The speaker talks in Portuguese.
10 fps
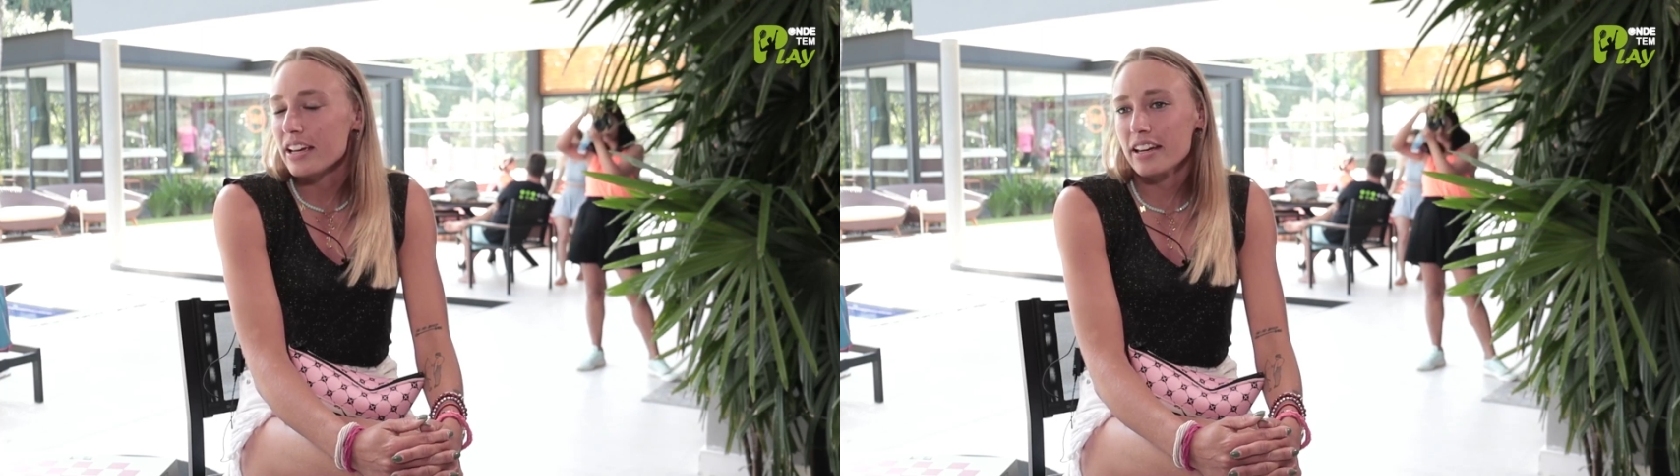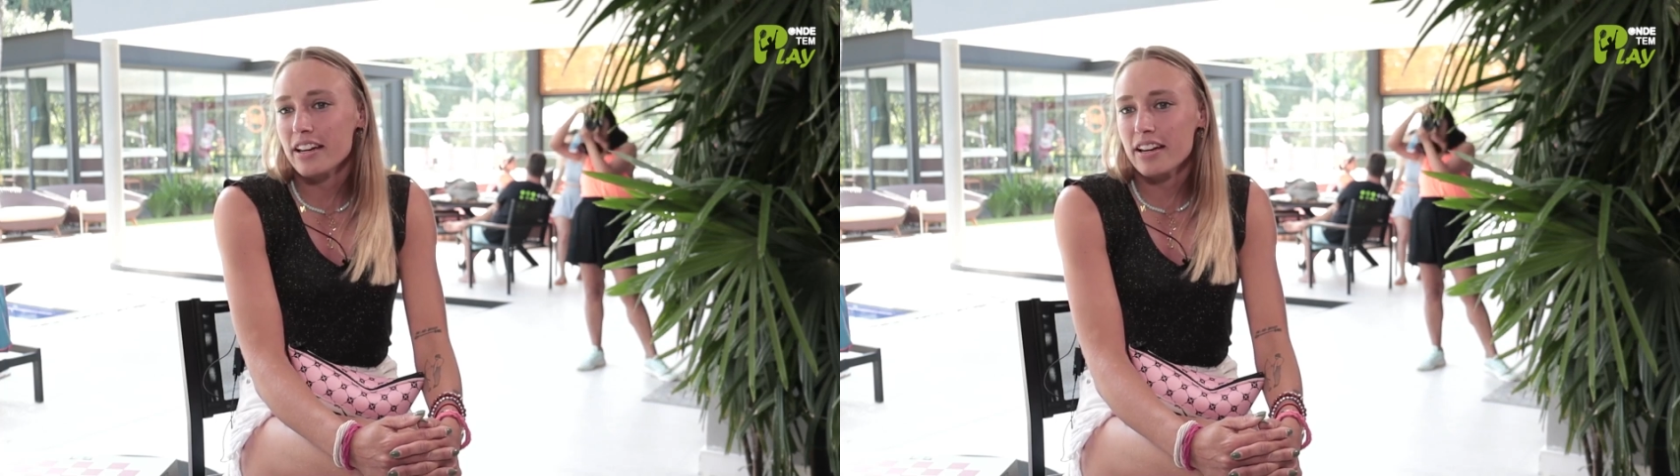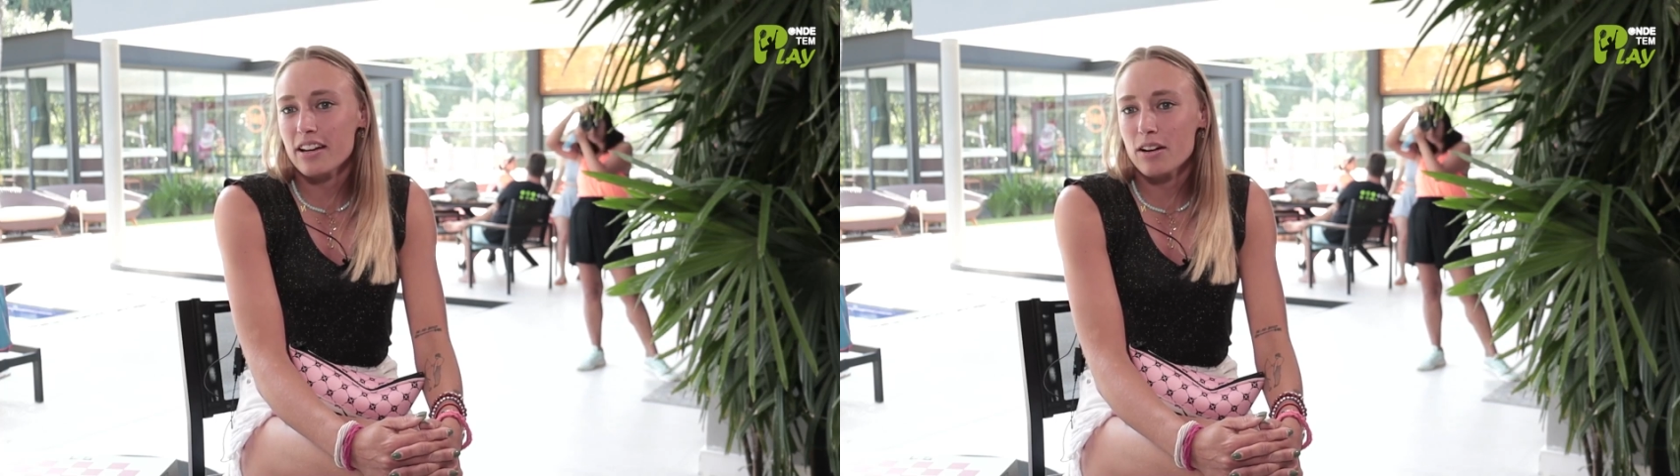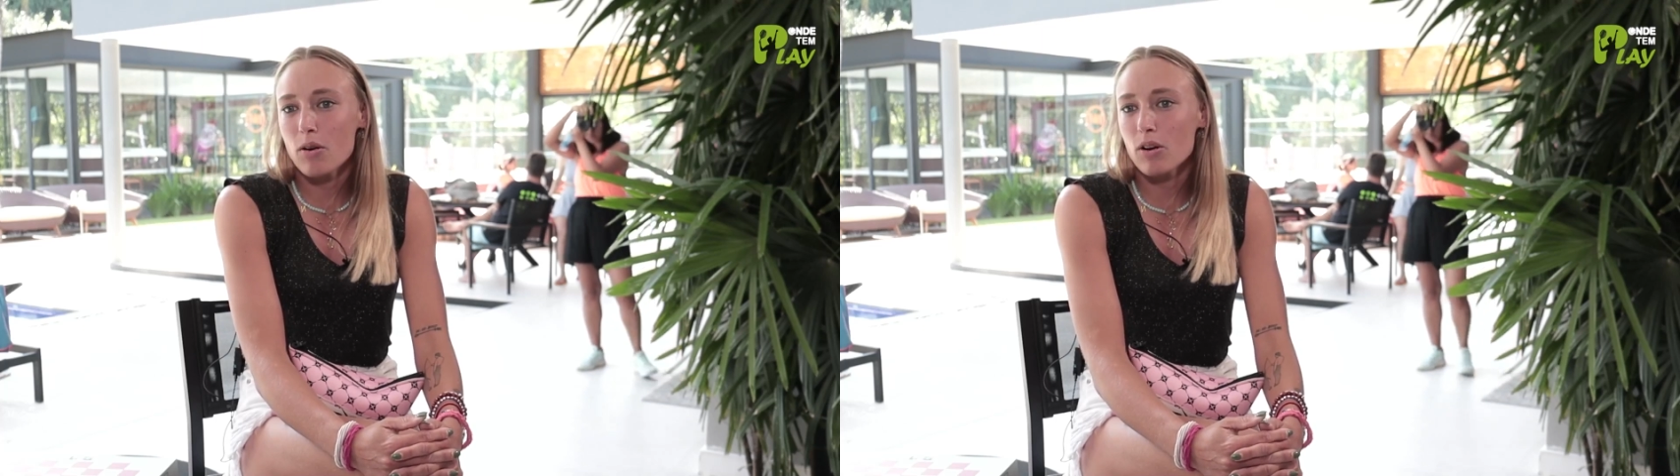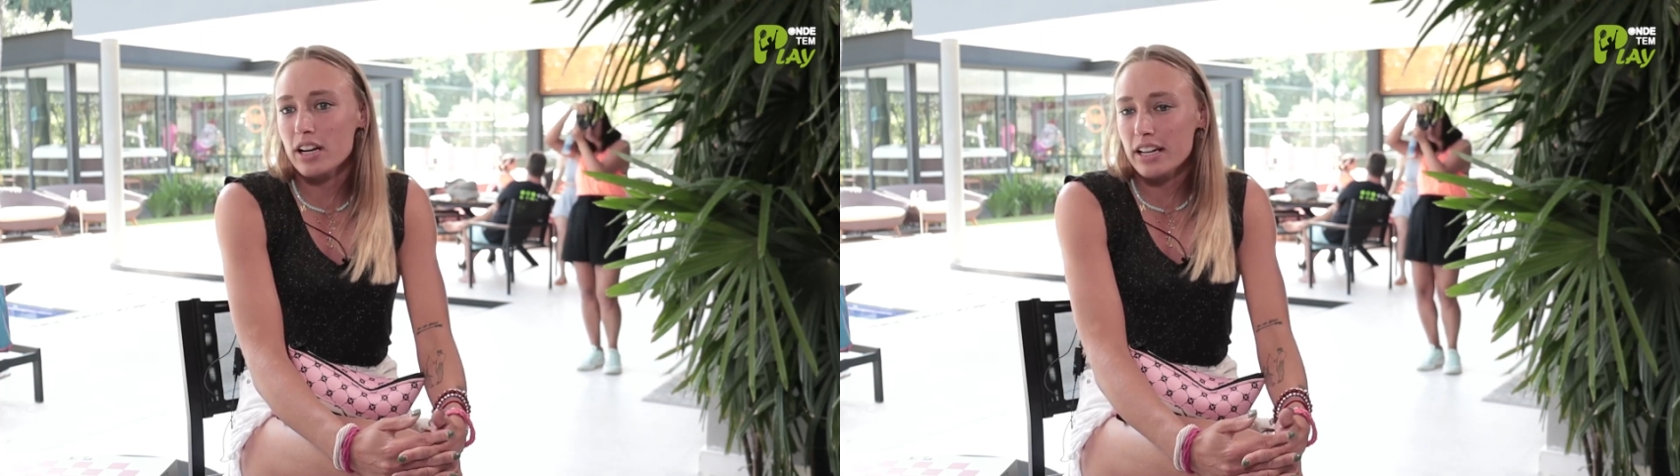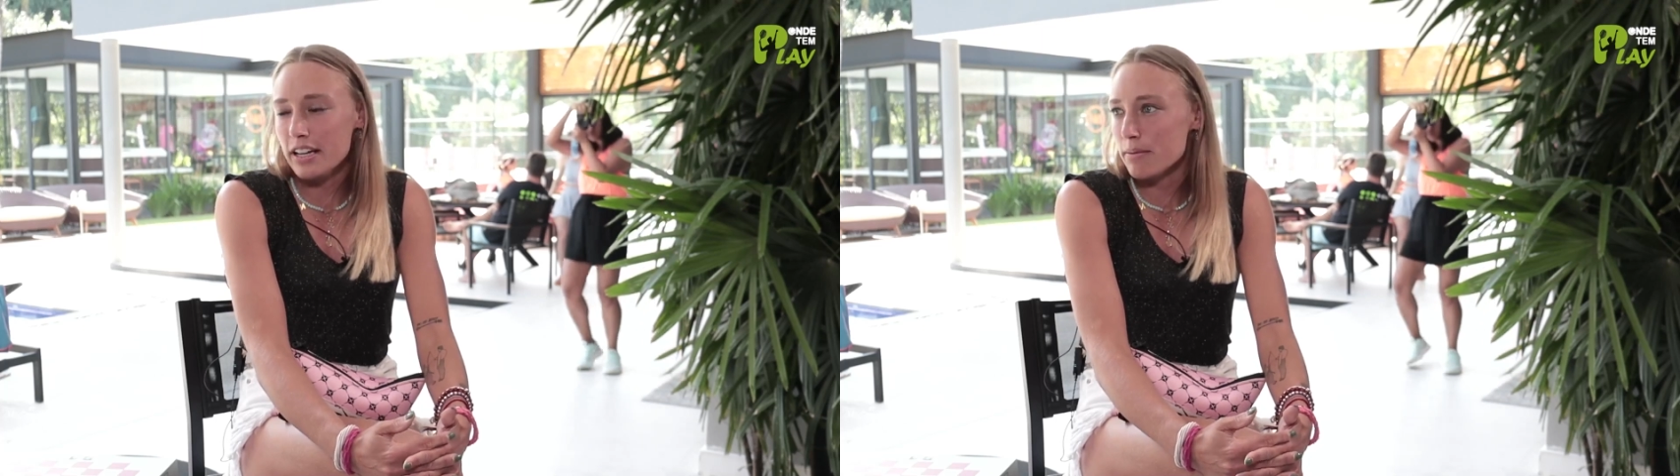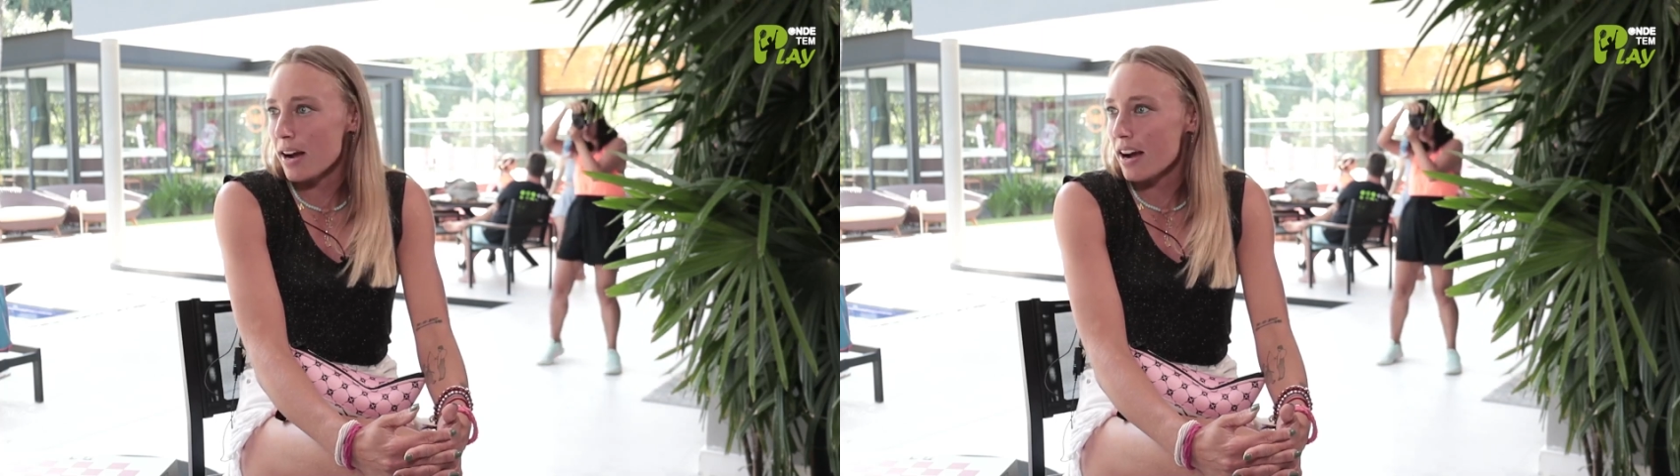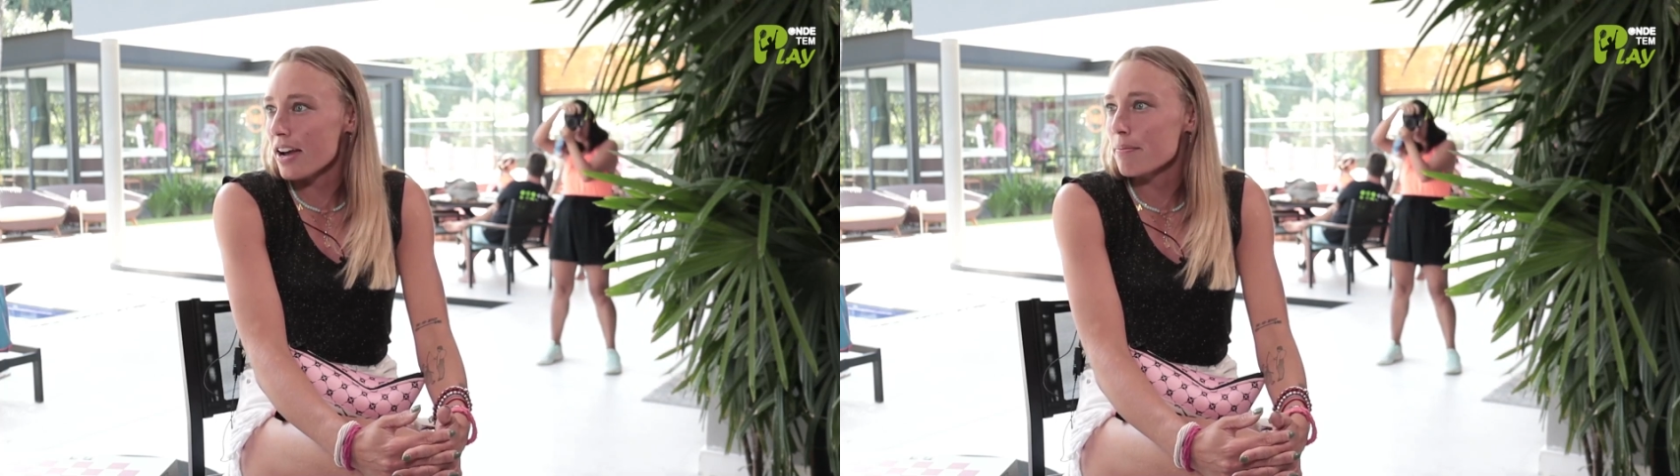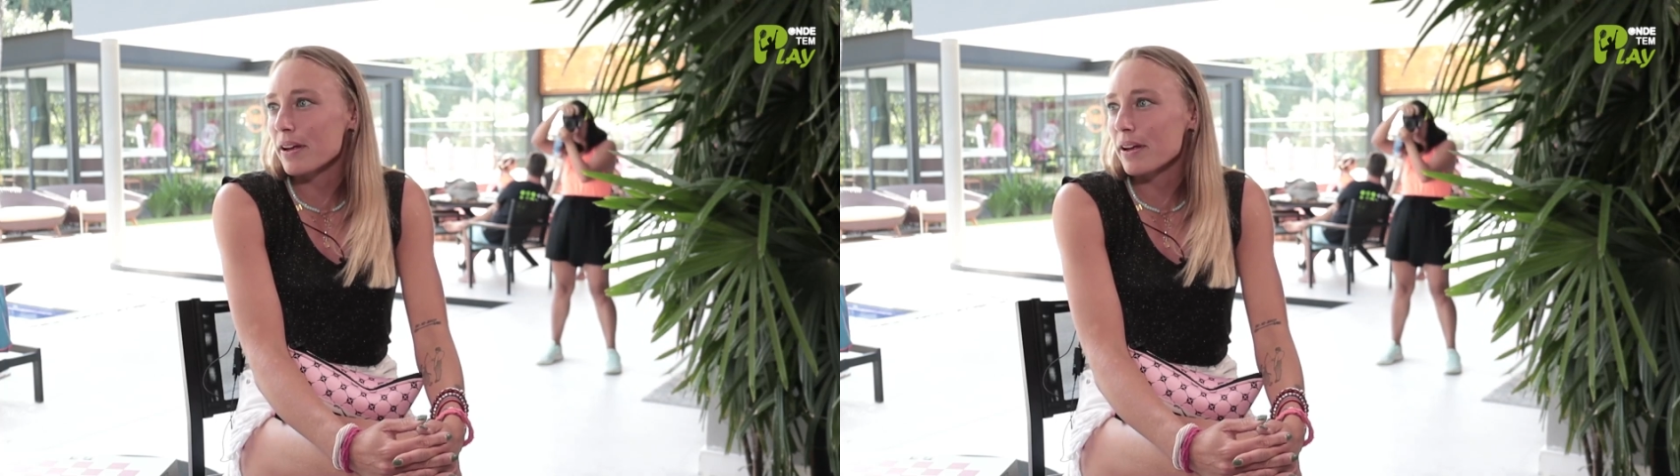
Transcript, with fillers: É, o clima é